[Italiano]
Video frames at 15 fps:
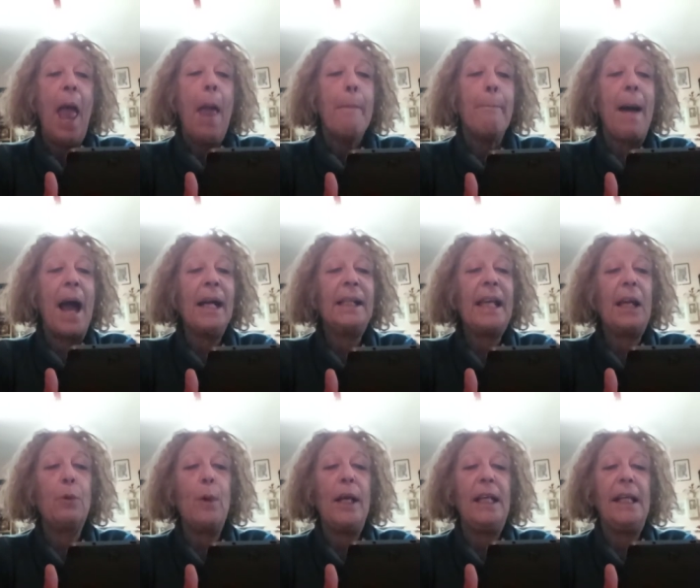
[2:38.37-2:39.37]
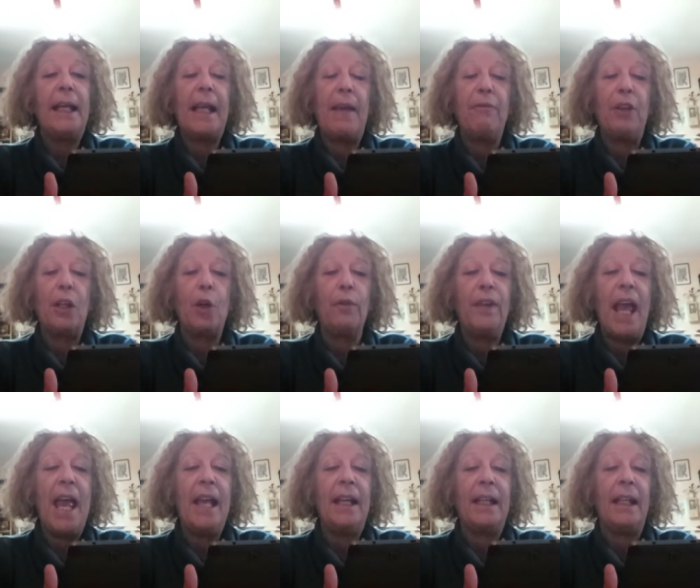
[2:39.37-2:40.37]
ma anche quelli che i
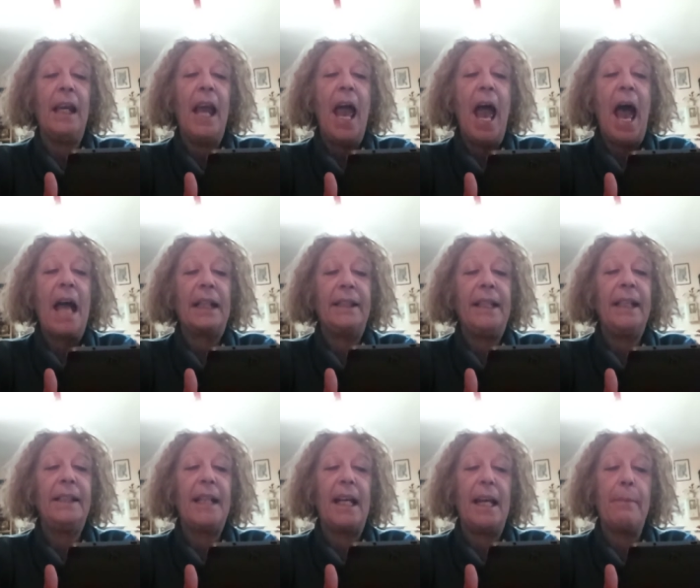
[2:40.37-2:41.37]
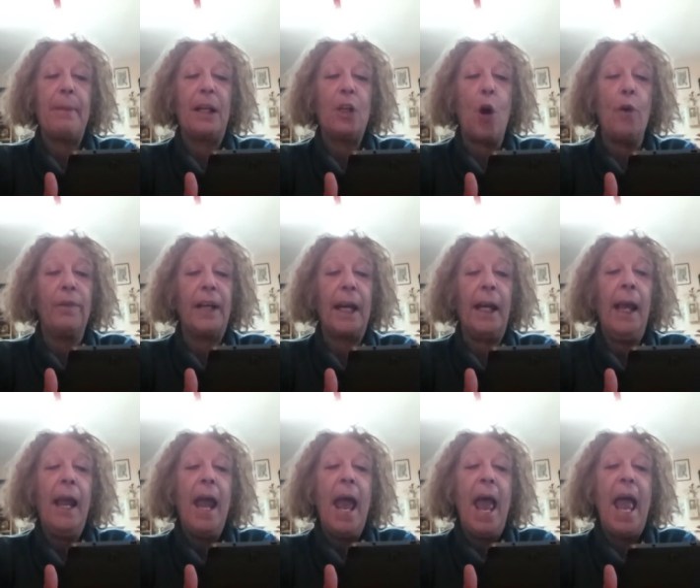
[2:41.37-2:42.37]
ferrovieri, addetti alle manovre,
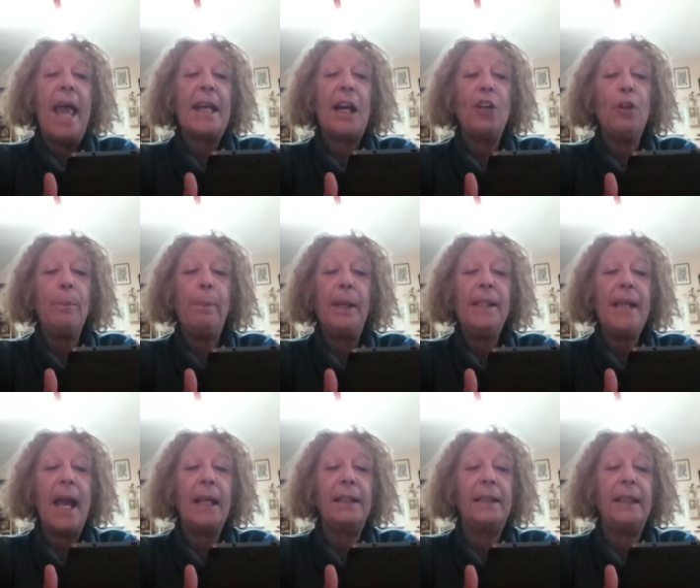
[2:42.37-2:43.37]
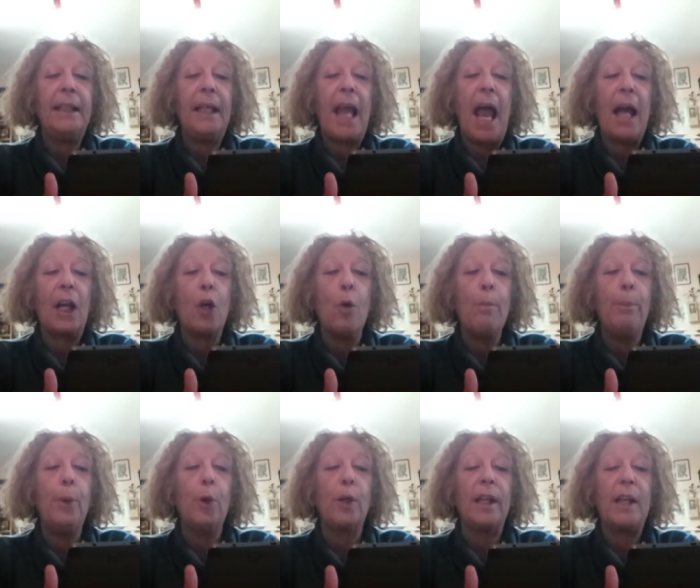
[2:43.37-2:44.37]
erano impegnati a
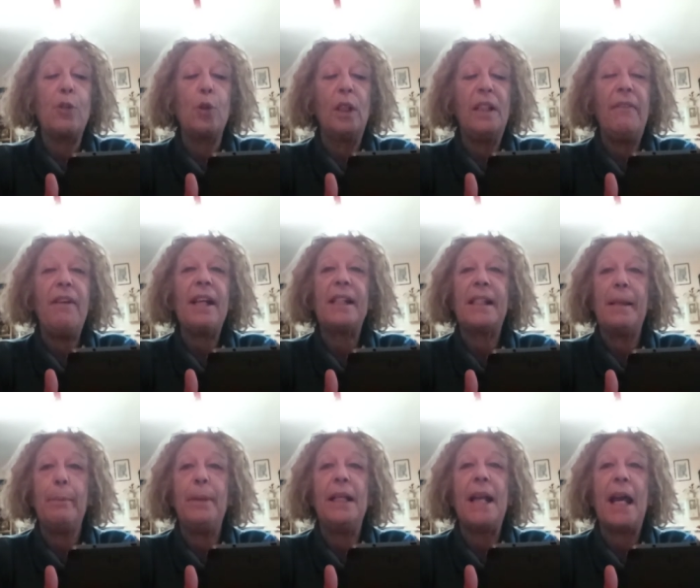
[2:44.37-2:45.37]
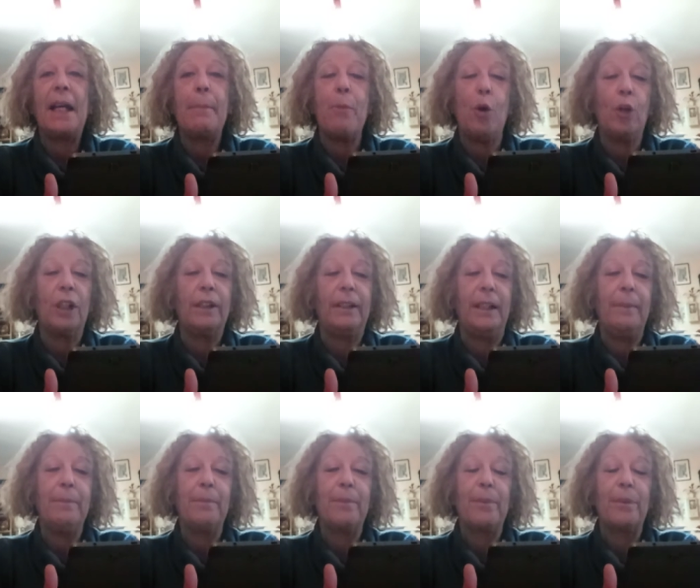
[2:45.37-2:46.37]
comporre sui diversi binari morti.
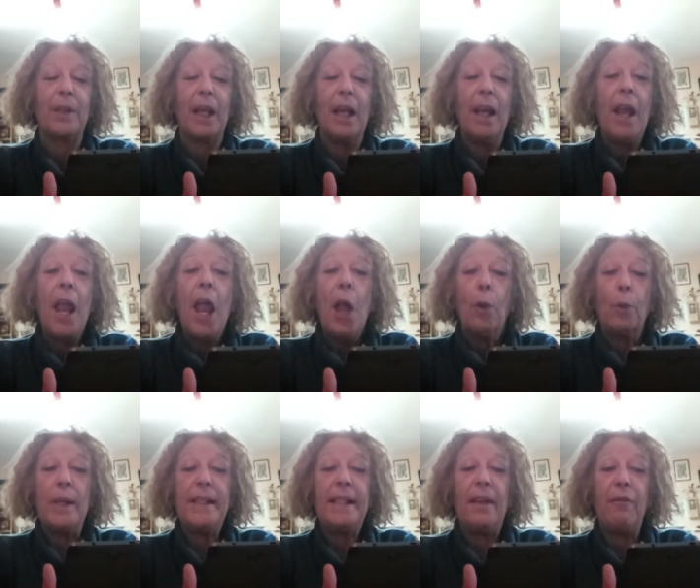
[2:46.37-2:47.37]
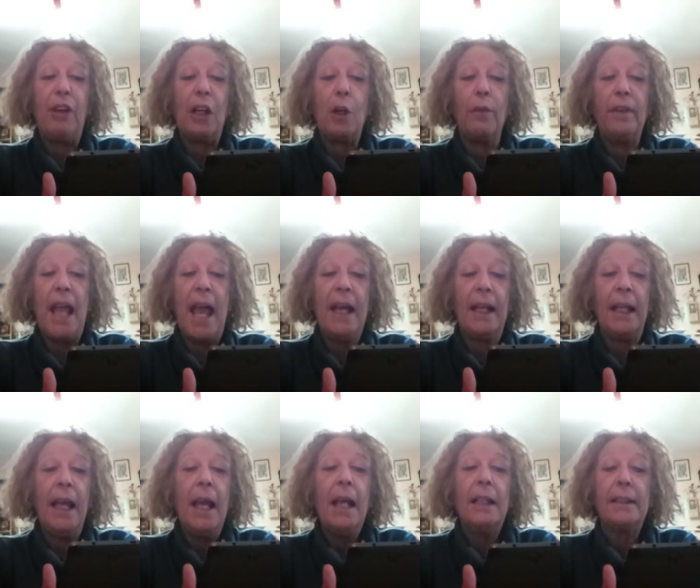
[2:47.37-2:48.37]
Questi
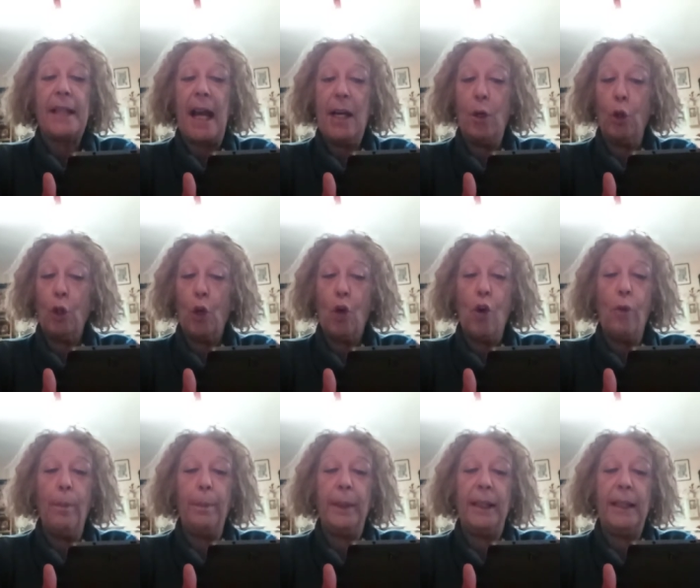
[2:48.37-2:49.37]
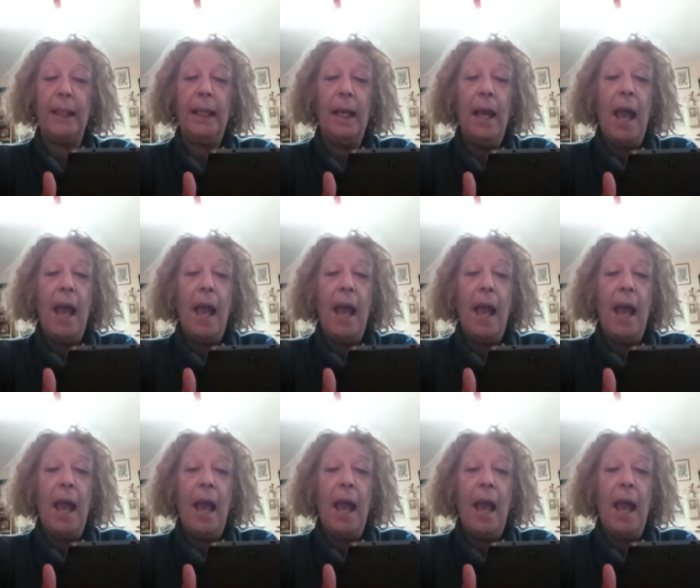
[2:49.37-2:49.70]
ferrovieri, tra i loro compiti,